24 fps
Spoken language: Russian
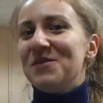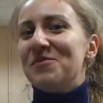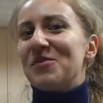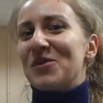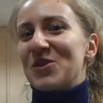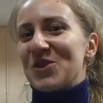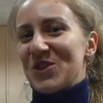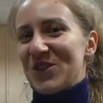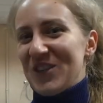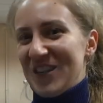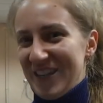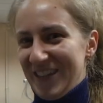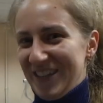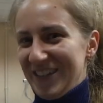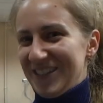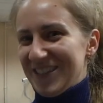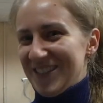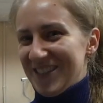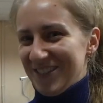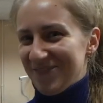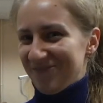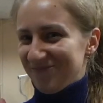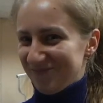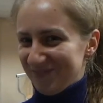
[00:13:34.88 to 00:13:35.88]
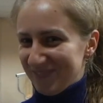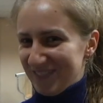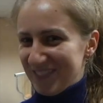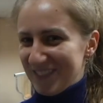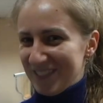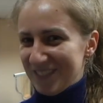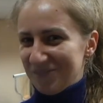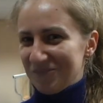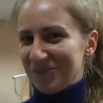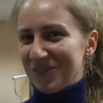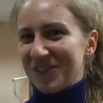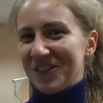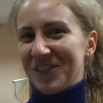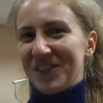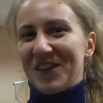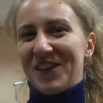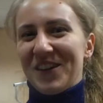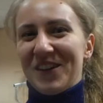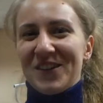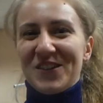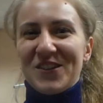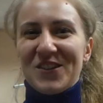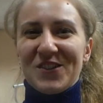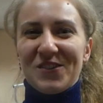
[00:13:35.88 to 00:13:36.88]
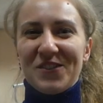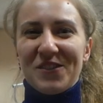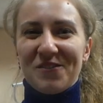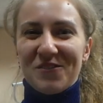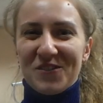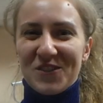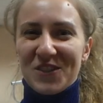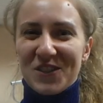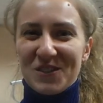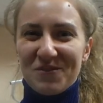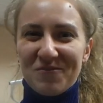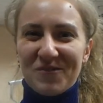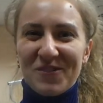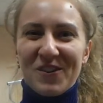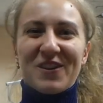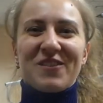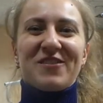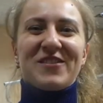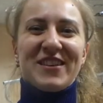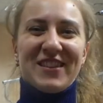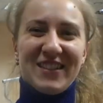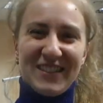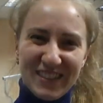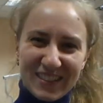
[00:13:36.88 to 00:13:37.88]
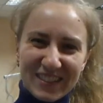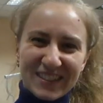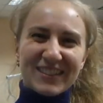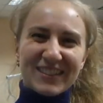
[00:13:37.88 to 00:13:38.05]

не пожалеете. Все было хорошо на высшем уровне.